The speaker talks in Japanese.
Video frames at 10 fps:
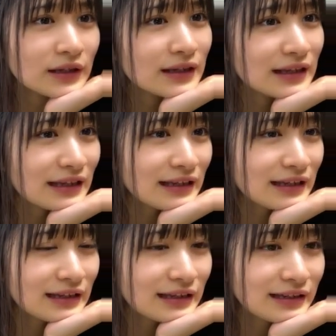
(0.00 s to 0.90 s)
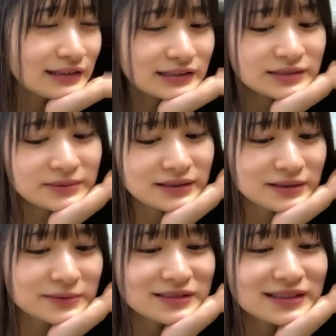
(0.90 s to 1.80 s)
えー、1番って
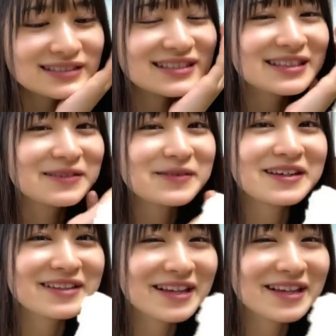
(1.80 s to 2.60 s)
難しい決めらんない